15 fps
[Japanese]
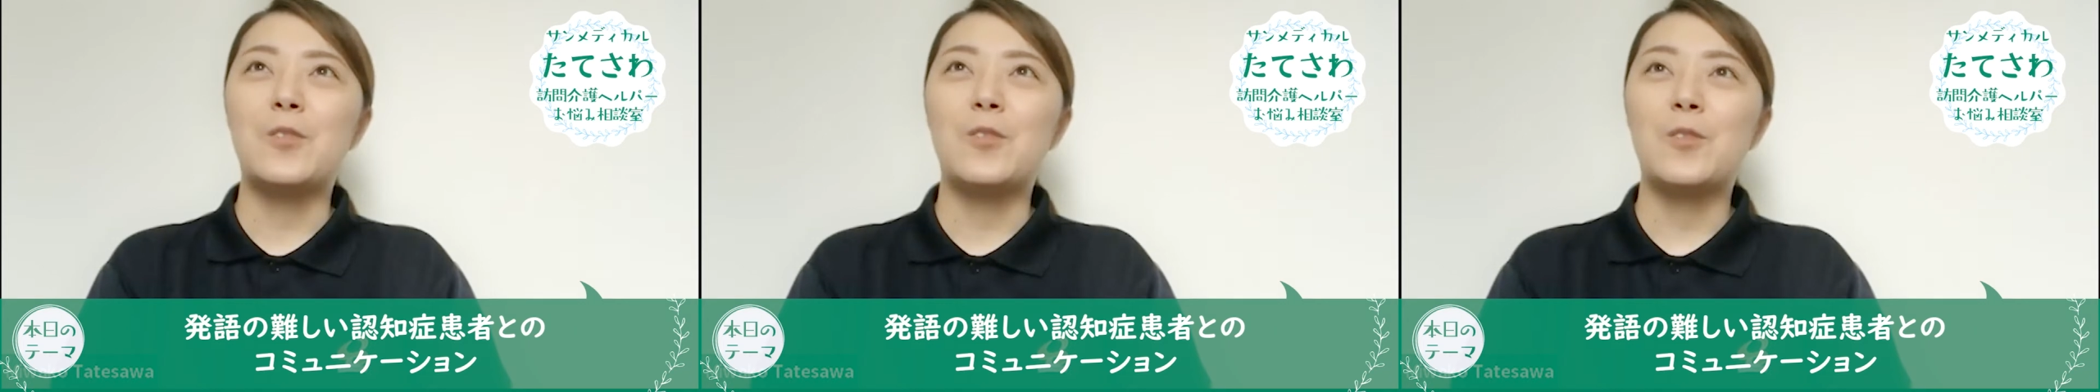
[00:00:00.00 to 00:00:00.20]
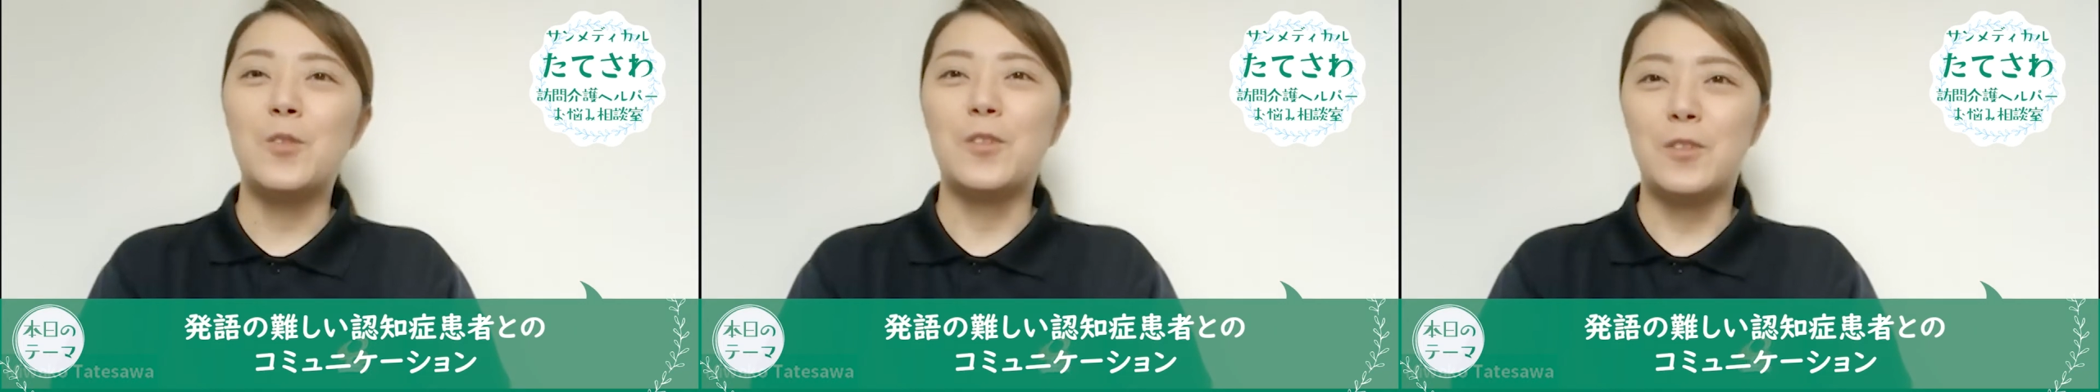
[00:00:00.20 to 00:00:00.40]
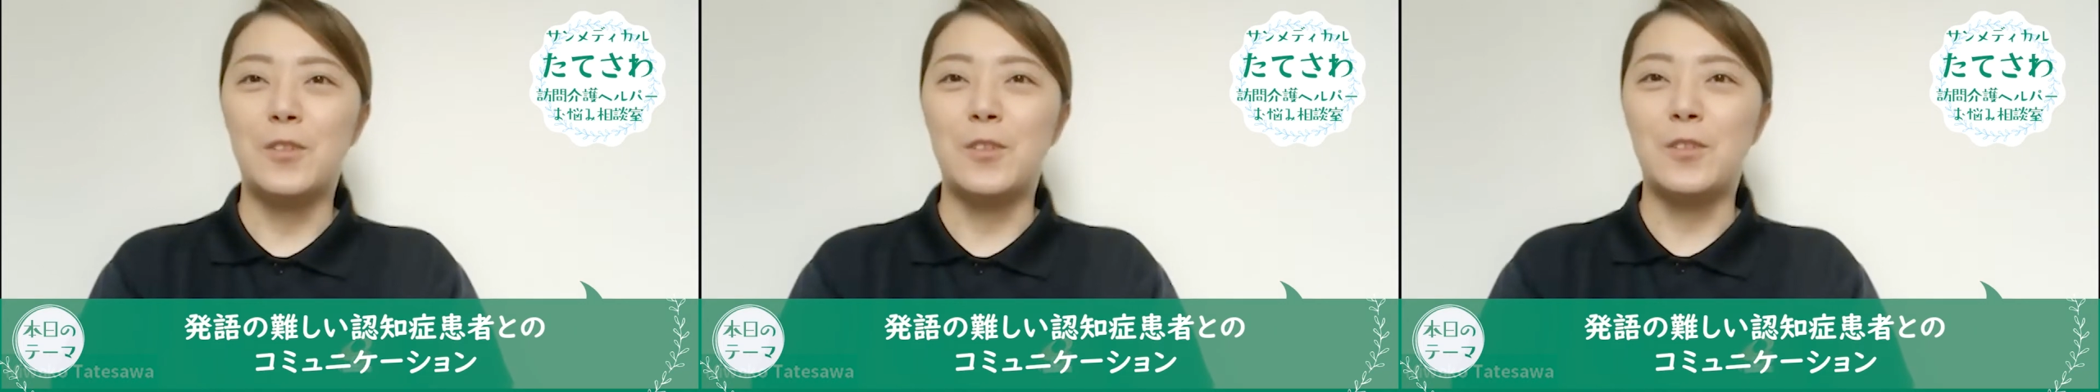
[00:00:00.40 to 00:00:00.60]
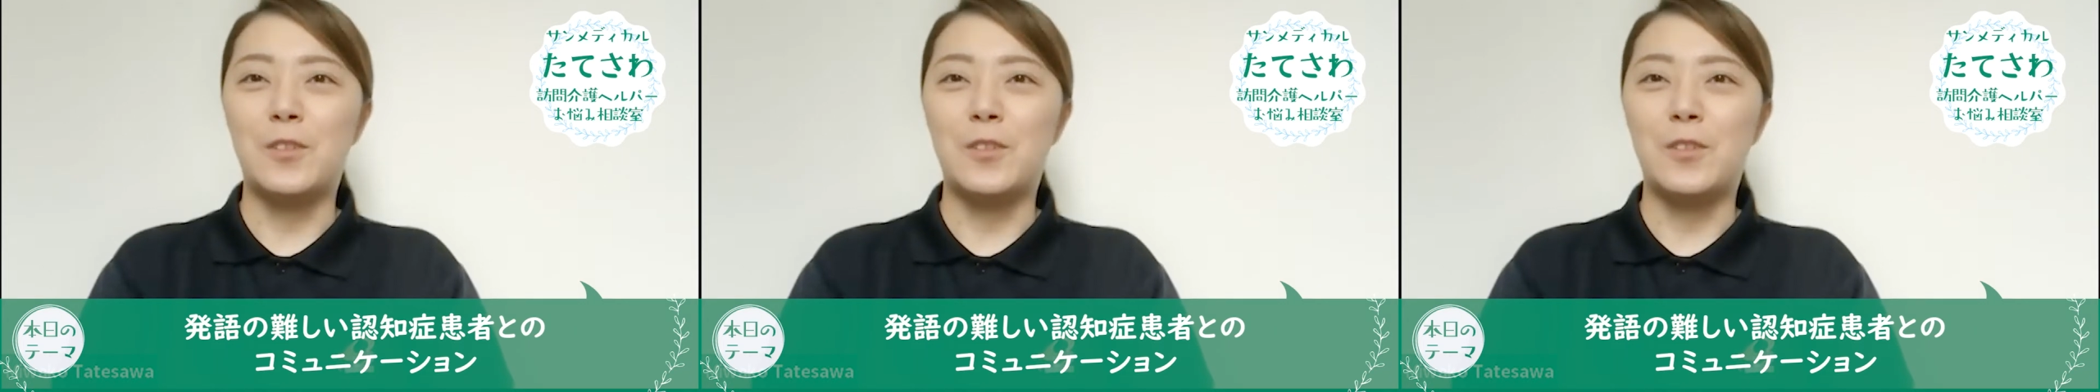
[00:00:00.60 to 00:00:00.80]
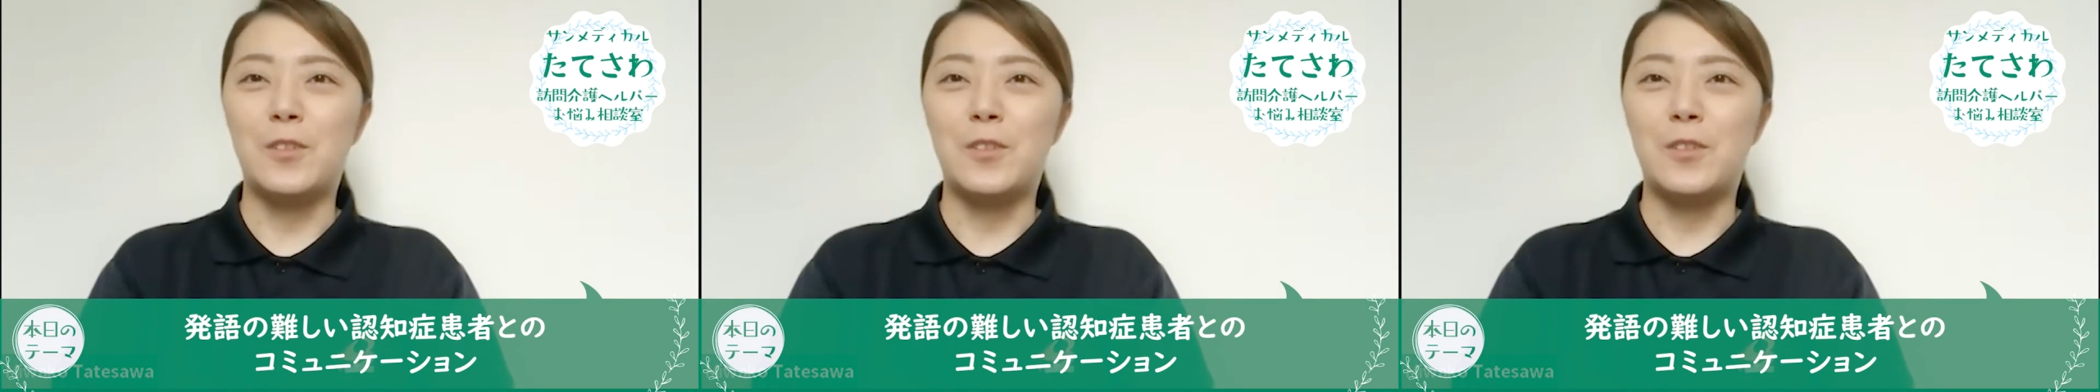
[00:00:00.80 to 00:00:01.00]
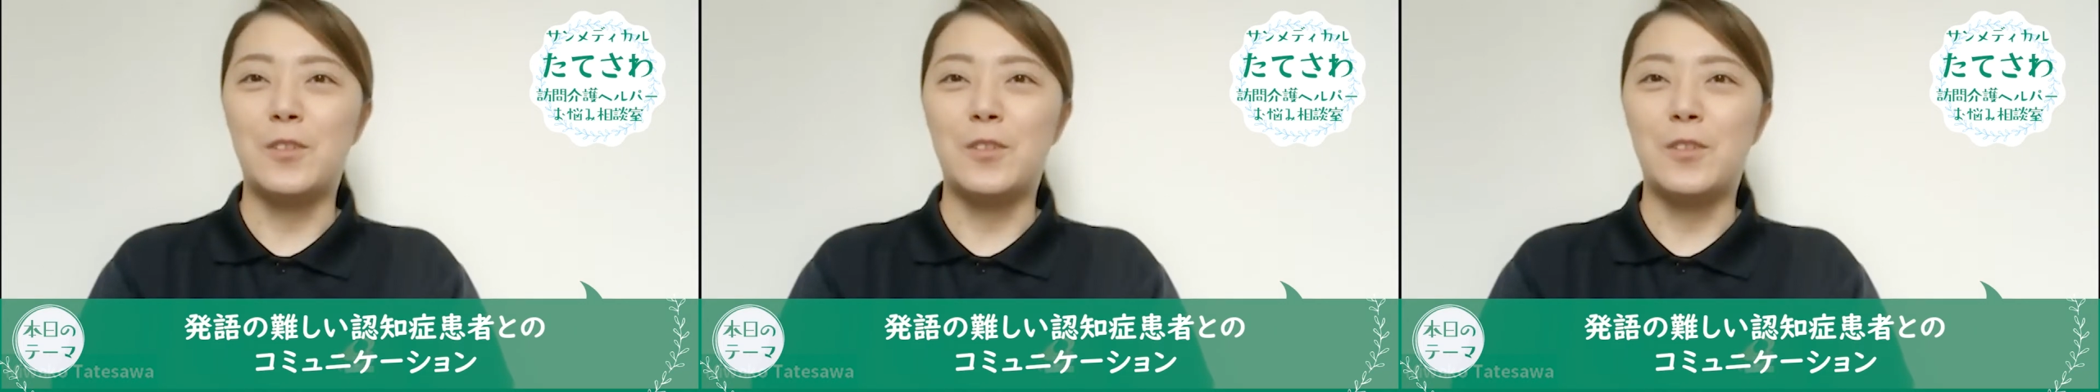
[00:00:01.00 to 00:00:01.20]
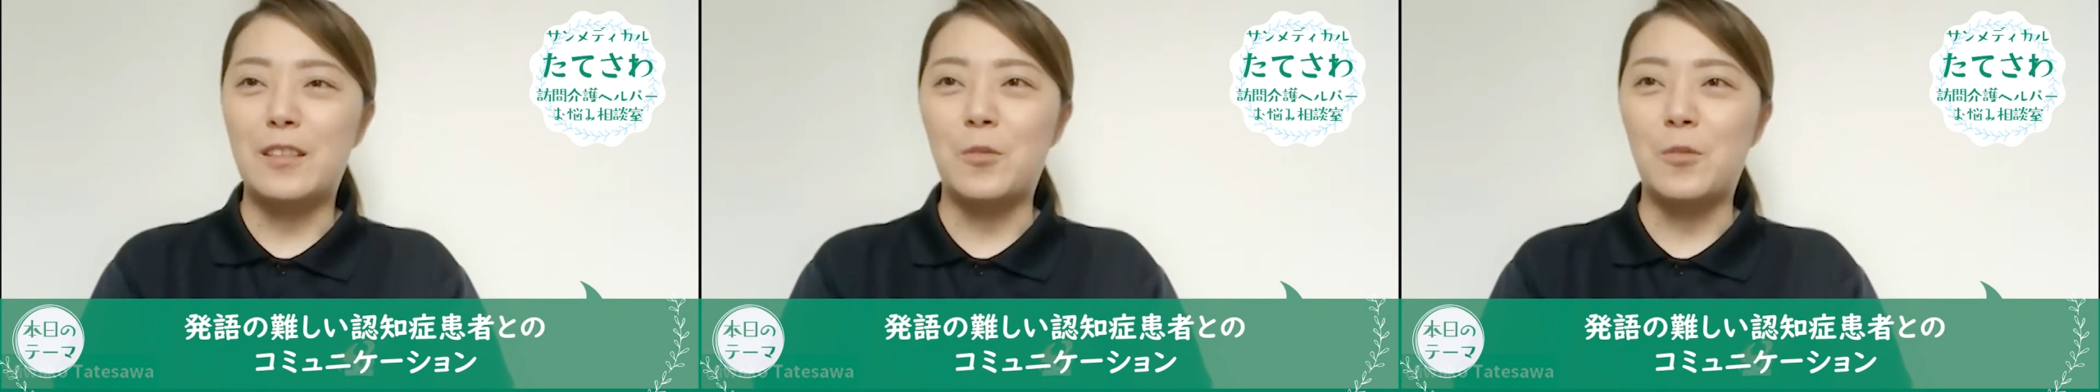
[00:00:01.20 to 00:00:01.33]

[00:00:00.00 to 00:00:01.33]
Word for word: どんどんどんどん取りづらく